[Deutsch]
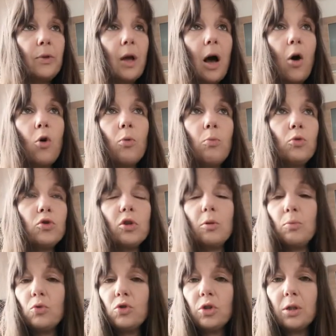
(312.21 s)
Der
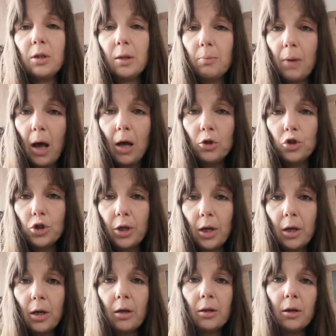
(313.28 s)
Augenmuskel muss sich nicht mehr
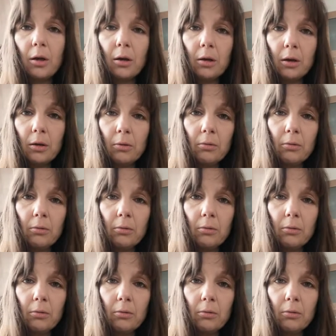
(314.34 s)
anstrengen, der